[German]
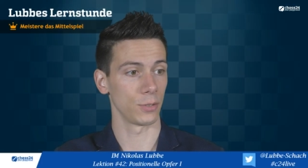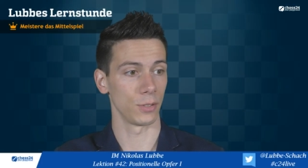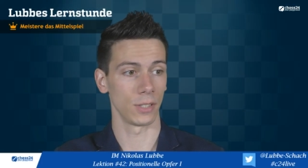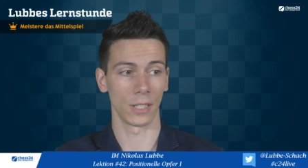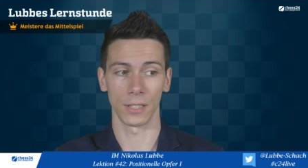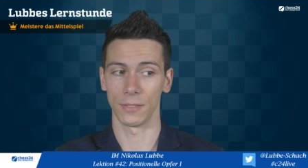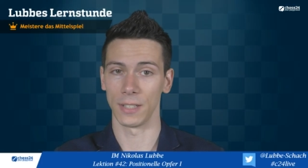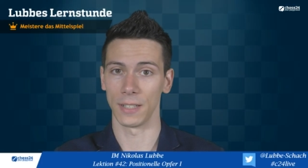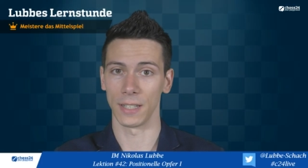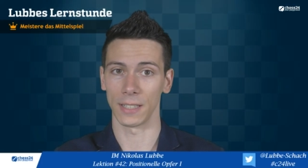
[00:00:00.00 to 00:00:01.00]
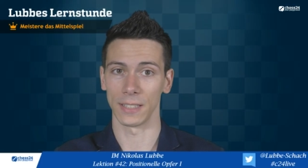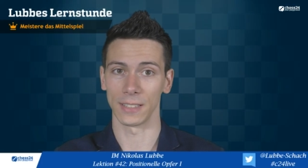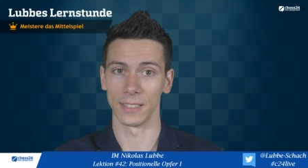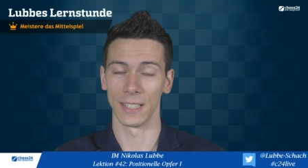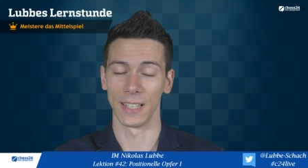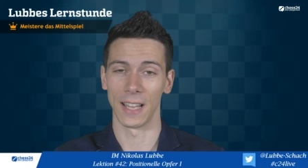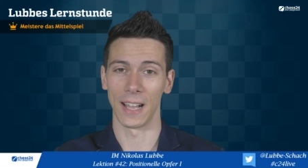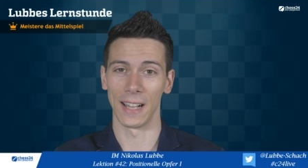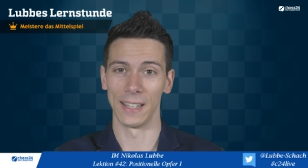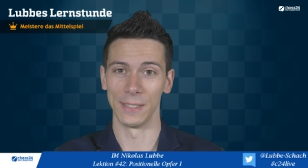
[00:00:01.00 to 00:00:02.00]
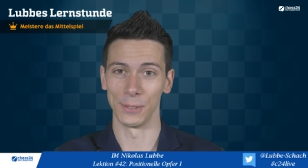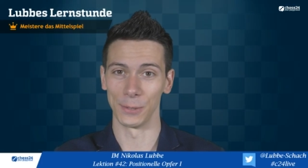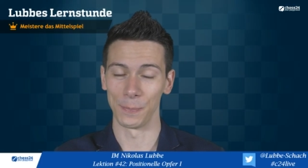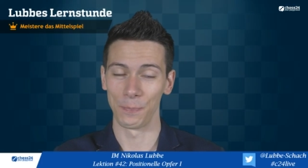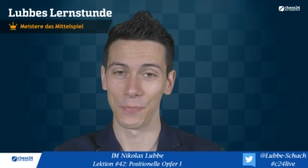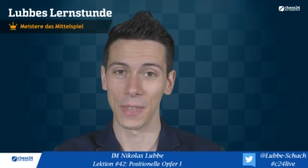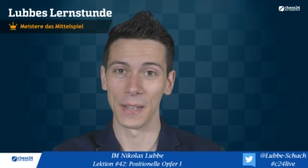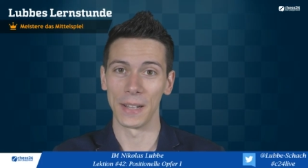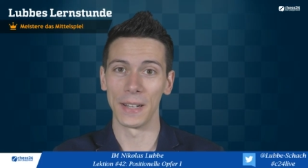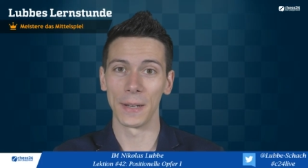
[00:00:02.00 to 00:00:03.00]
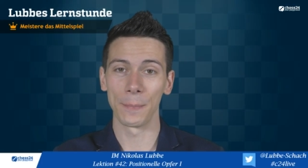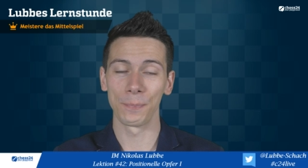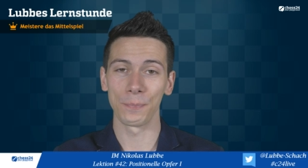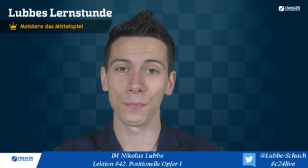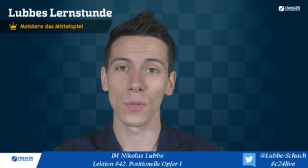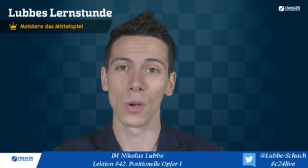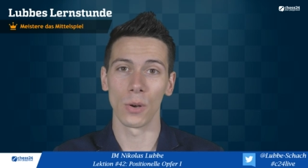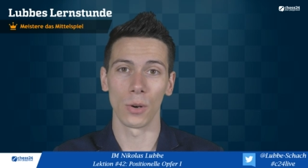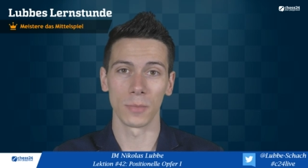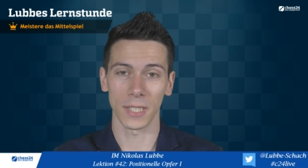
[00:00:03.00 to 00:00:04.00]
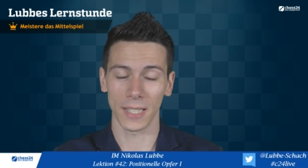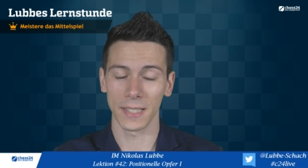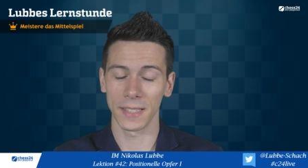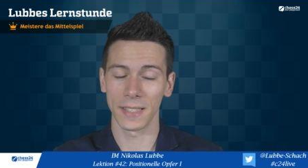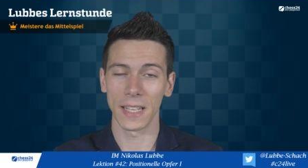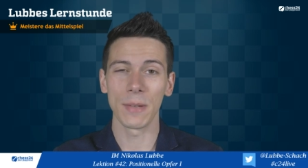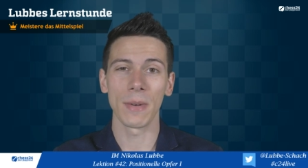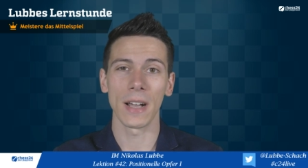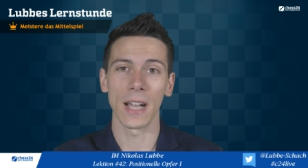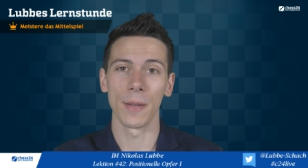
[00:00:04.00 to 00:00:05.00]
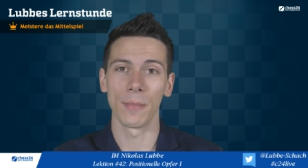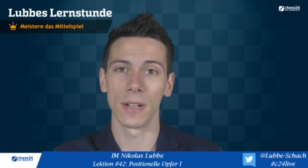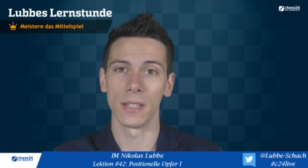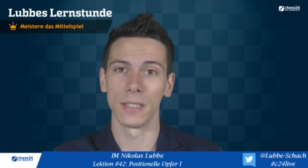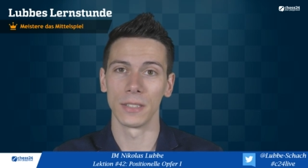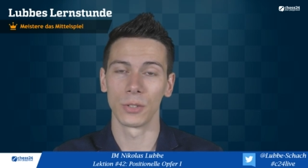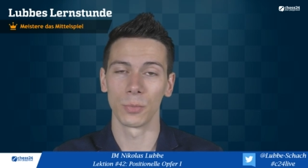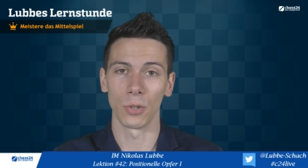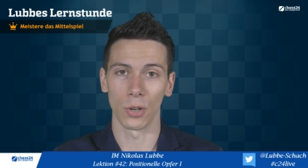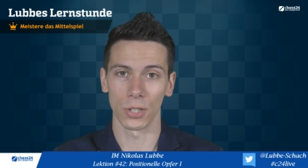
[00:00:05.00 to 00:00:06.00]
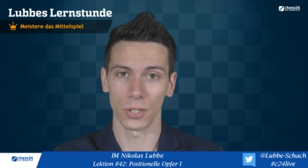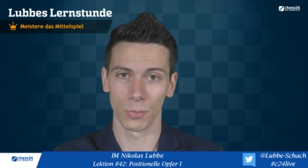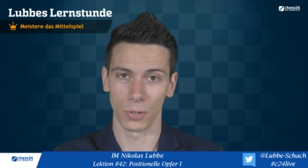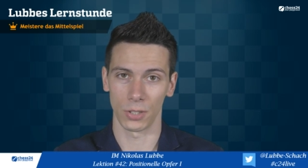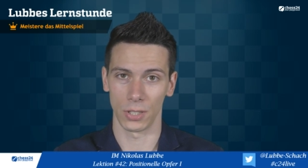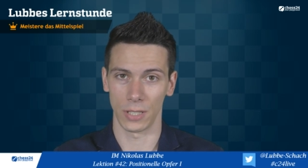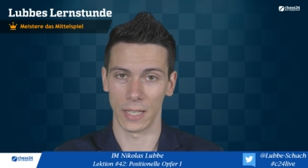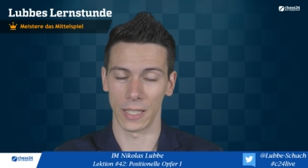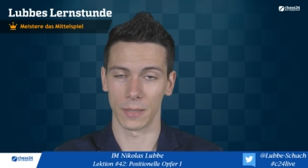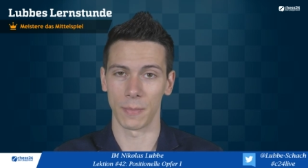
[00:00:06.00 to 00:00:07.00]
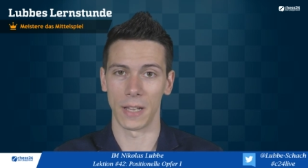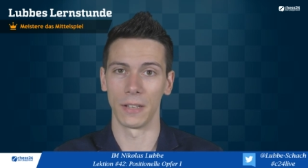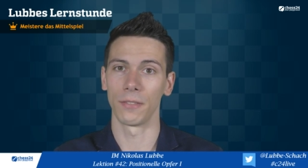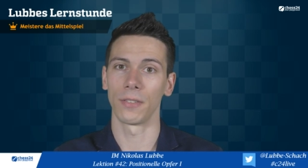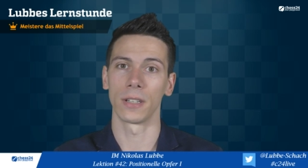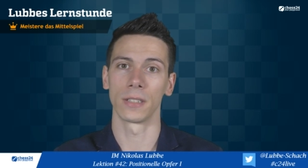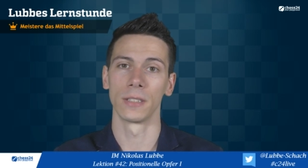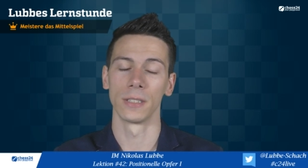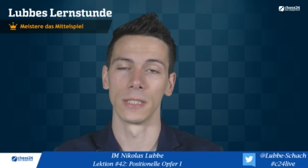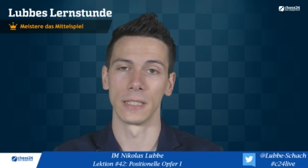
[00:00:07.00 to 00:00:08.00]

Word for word: gleich wieder nachlassen. Also, ähm, um das ganze Thema einmal zu beleuchten, möchte ich erstmal anfangen, die